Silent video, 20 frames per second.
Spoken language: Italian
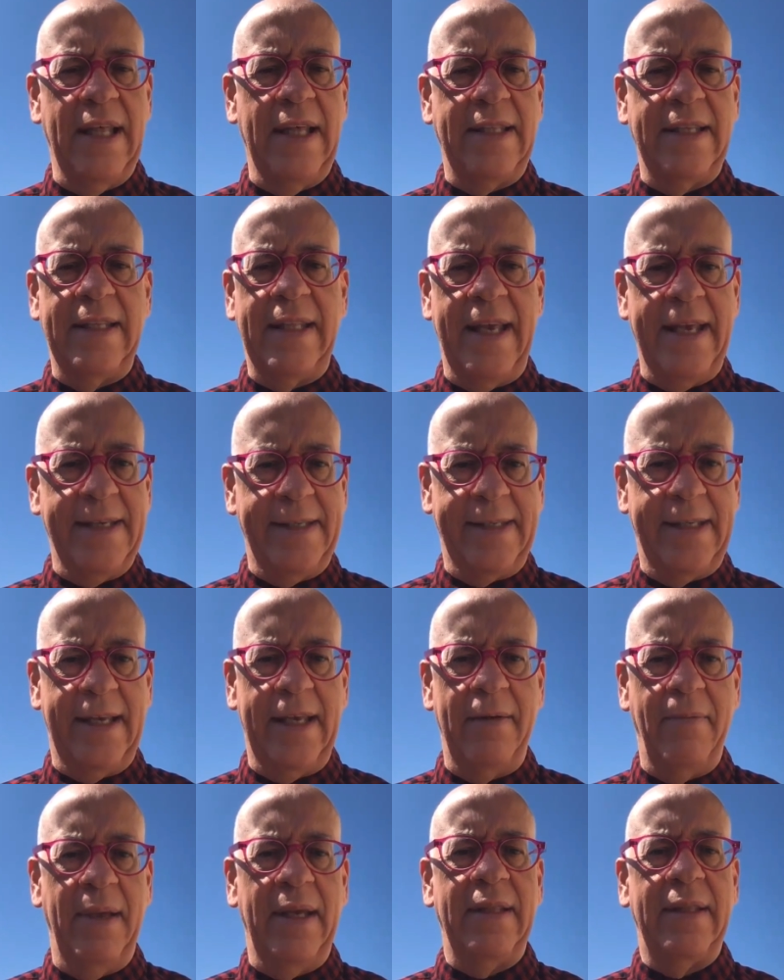dai
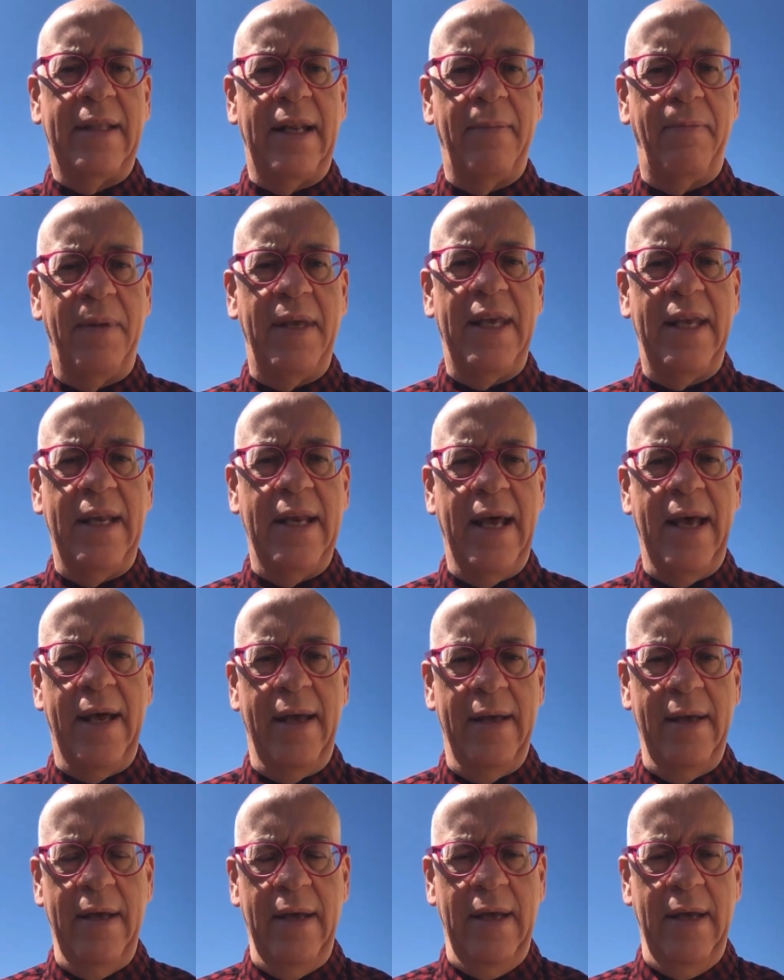tedeschi mentre Pina,